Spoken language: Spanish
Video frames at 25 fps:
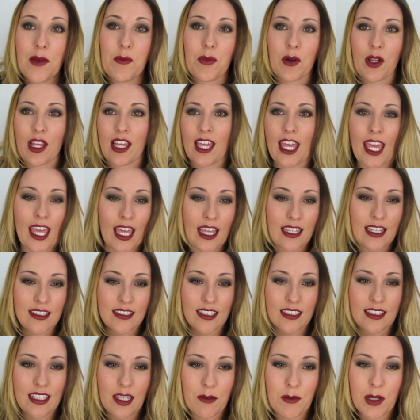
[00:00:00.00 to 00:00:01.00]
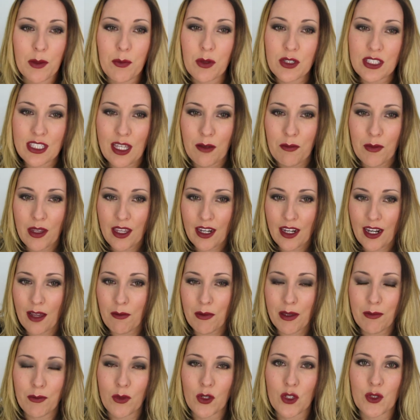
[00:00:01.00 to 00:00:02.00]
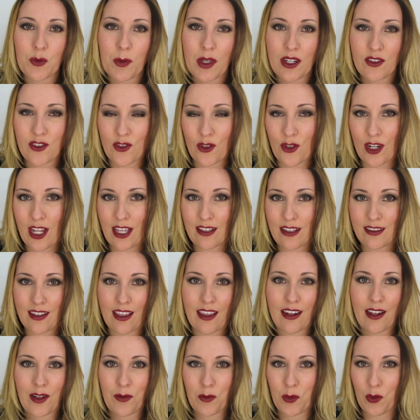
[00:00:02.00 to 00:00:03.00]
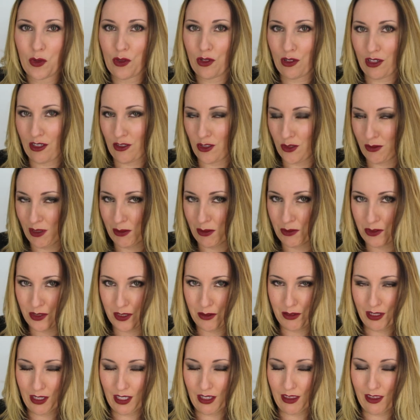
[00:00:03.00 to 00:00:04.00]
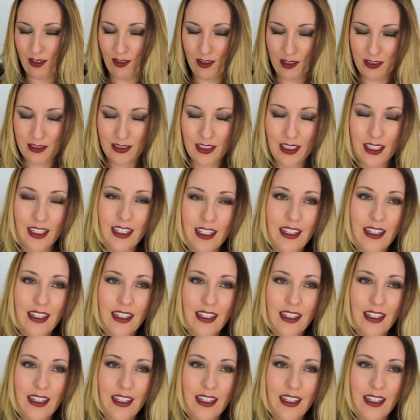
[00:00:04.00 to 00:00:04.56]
porque en septiembre pues también habemos personas en el mundo que nos vamos de vacaciones.